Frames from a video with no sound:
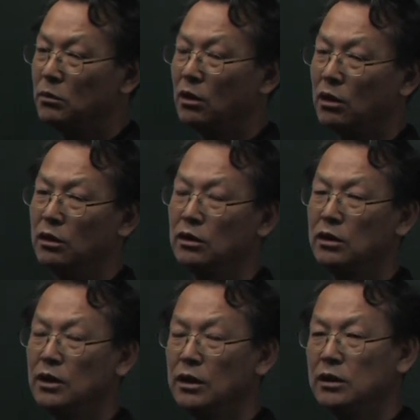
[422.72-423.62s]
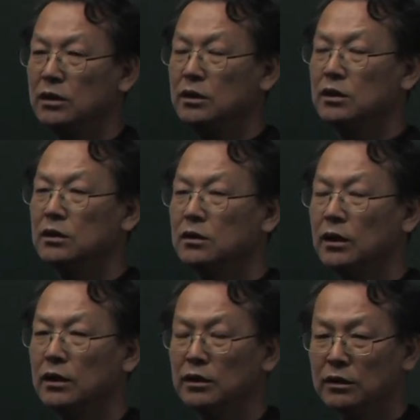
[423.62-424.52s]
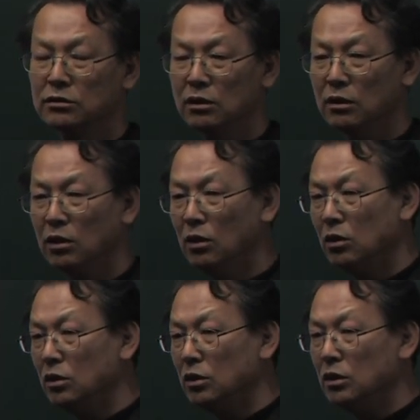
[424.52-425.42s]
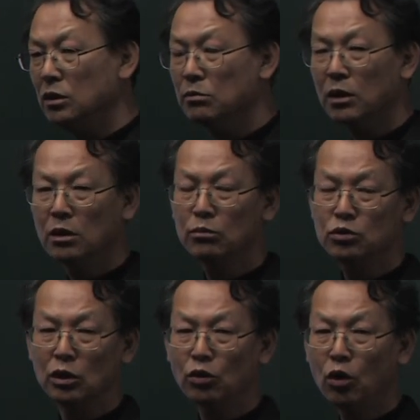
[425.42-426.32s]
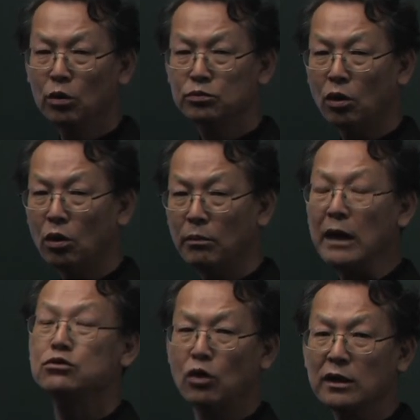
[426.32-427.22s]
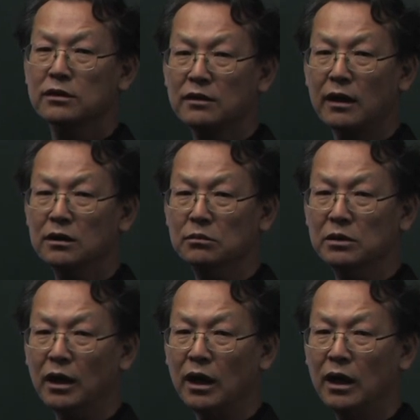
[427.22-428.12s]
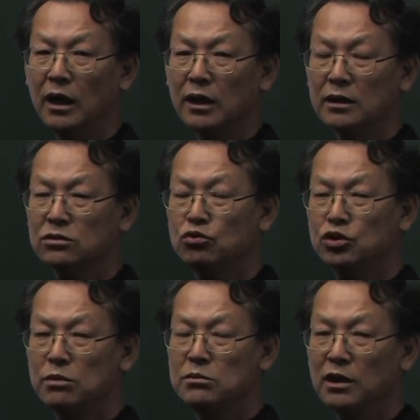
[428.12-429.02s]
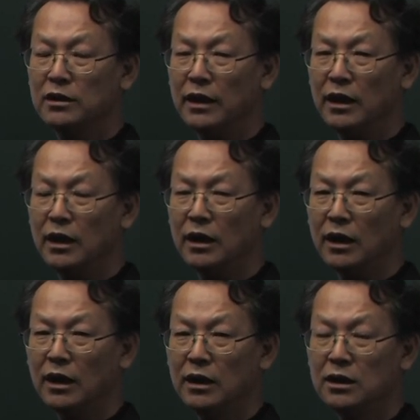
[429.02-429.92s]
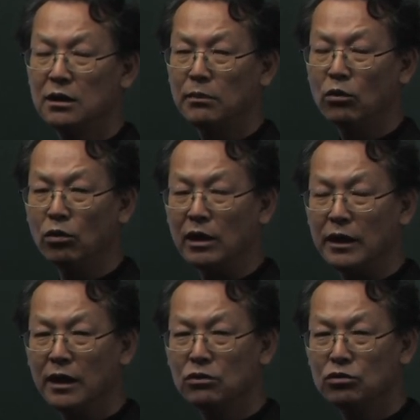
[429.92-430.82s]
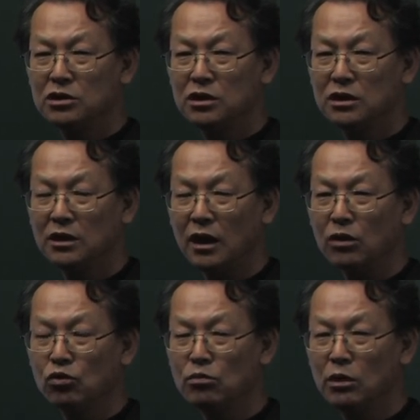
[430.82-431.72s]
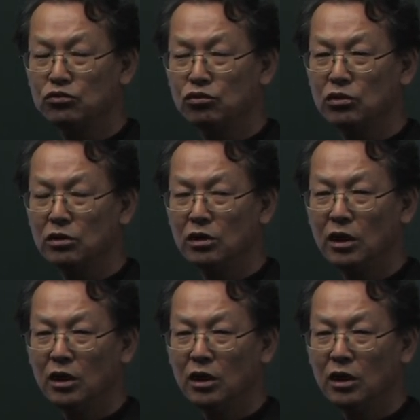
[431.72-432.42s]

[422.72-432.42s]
뭐 이런 거에 의해서 이 먹는 문제, 농업도 많이 좋아졌다는 겁니다. 그래서 90년대에 이른바 고난의 행군 시기에 굶어 죽을